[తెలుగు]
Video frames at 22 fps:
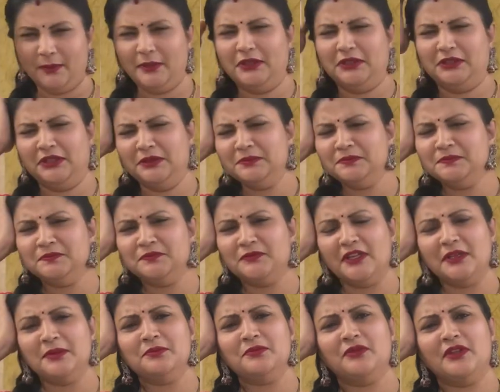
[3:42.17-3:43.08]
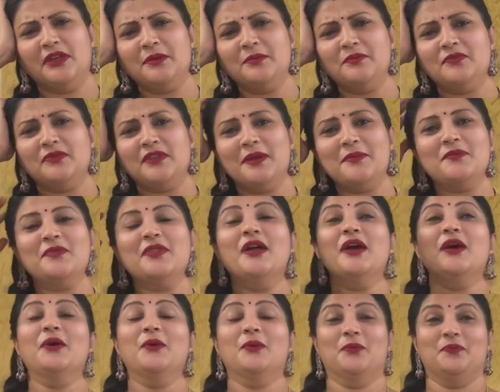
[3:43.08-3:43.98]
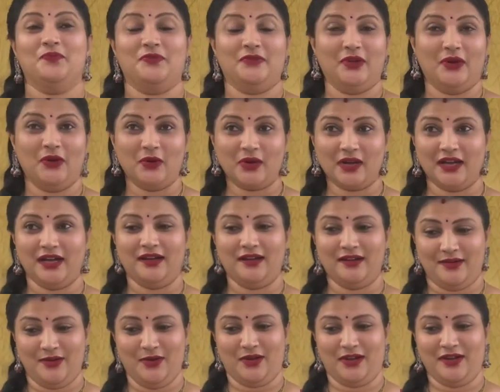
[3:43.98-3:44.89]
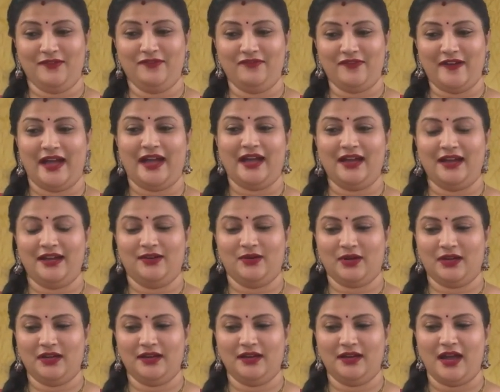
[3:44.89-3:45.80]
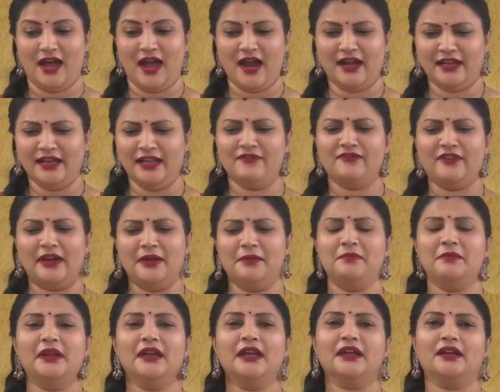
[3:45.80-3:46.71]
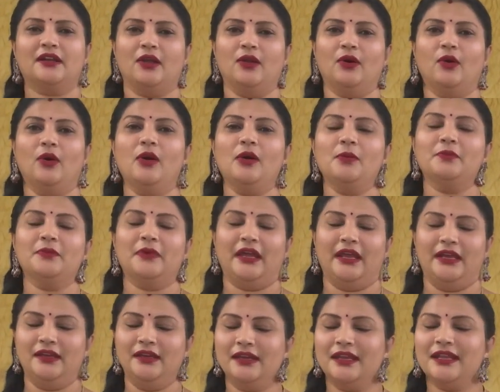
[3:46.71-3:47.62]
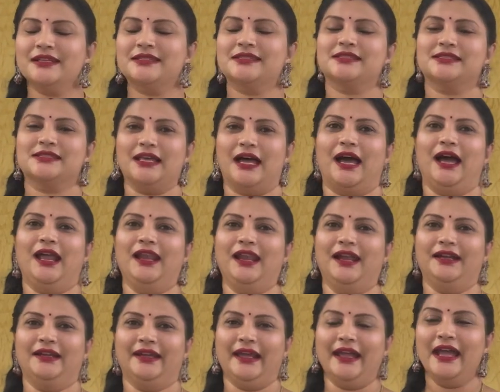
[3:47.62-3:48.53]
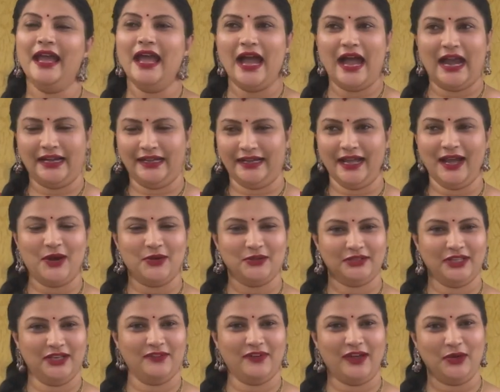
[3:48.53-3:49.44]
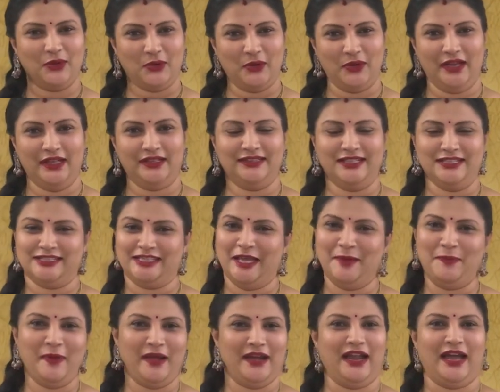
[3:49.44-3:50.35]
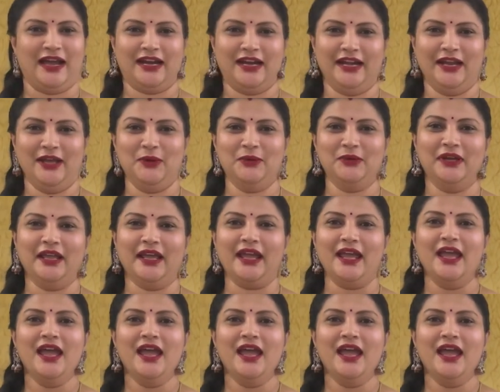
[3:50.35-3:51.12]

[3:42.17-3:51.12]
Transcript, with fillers: మీద దిమ్ దిమ్ దిమ్ దిమ్ ఒక్క ఒక్క ఫా ఒక హార్డ్లీ వన్ మినిట్లో ఎన్నిసార్లు అంటే అంటే అవతల వాళ్ళు కొనేంతసేపు ఆయన అక్కడే ఉండి